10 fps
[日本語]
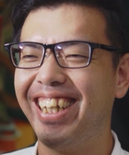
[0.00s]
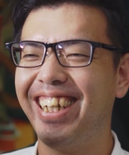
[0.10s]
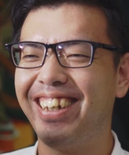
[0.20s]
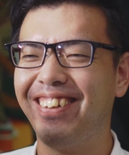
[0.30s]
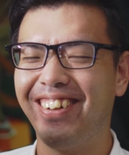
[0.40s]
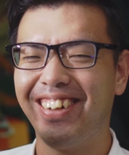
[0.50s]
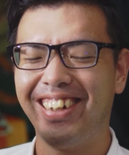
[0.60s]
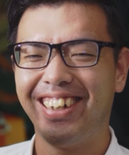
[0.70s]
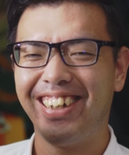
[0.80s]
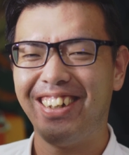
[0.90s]
えっと、
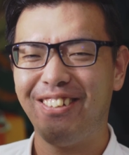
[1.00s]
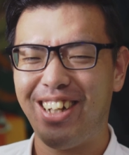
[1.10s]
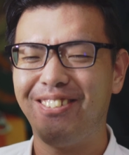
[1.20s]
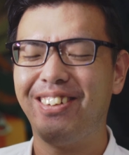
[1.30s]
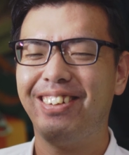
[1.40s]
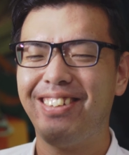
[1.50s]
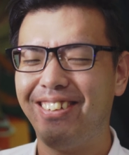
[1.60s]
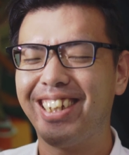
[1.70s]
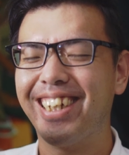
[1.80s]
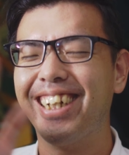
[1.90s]
5、
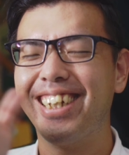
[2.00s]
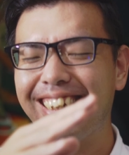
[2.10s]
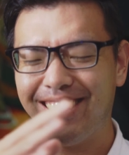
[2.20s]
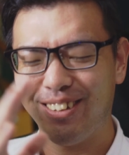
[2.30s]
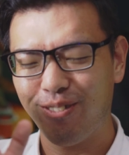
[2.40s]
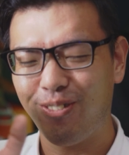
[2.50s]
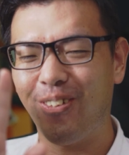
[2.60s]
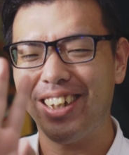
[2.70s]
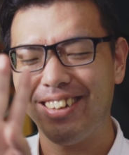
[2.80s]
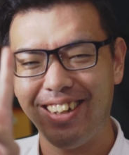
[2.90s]
5じゃないです。
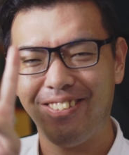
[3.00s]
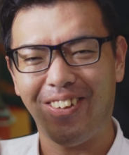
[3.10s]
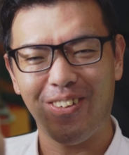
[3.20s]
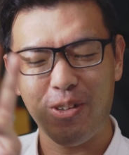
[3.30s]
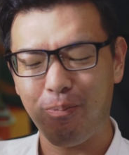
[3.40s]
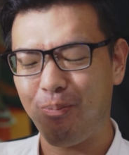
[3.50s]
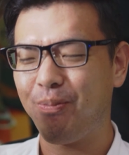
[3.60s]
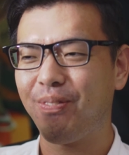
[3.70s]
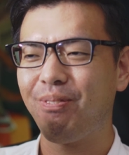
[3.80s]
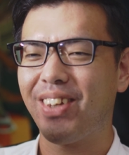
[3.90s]
4ですね、4。
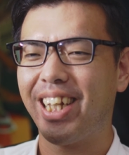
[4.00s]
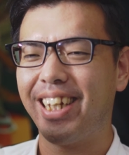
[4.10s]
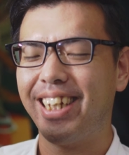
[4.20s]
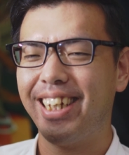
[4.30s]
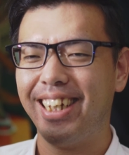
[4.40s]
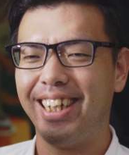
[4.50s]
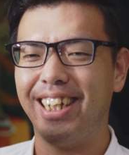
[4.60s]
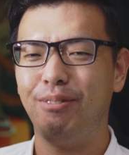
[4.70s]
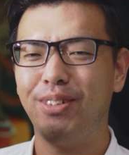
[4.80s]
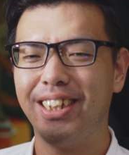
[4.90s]

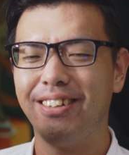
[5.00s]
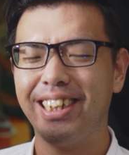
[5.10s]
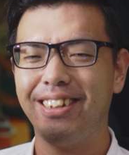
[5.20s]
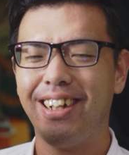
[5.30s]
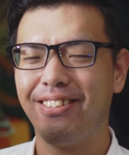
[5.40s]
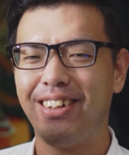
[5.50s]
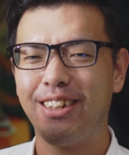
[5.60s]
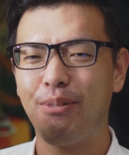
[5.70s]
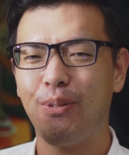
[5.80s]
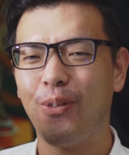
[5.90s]
えー、無印の
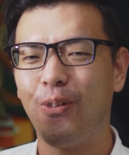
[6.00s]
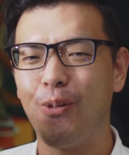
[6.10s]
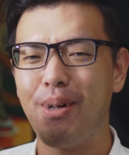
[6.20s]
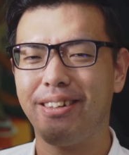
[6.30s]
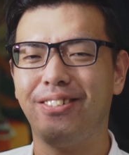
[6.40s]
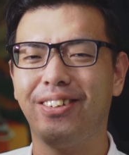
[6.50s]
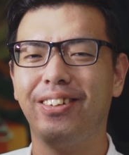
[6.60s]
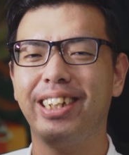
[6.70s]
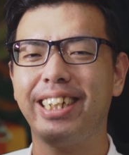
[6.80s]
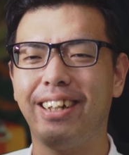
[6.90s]
α7-4 を待つ
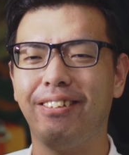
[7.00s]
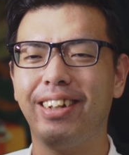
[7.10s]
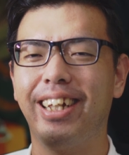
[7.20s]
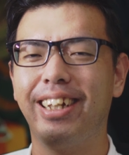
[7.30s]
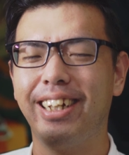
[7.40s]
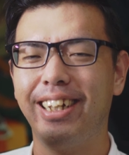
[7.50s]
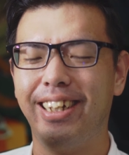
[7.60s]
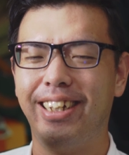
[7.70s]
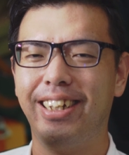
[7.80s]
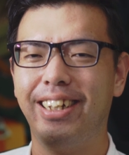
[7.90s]
ことにしたので、
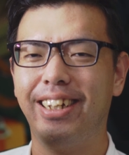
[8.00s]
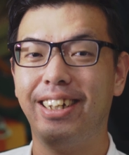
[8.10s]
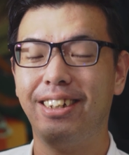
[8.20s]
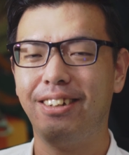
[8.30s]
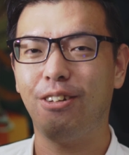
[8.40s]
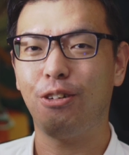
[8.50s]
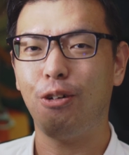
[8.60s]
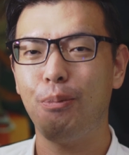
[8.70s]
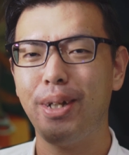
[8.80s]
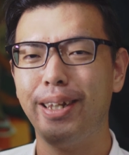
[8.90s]
えー、ちょっと
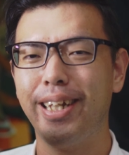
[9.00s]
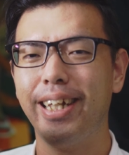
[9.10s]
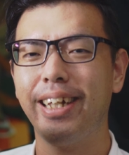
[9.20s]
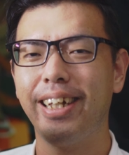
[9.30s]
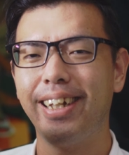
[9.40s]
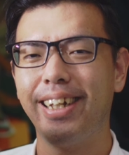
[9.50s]
当面ね、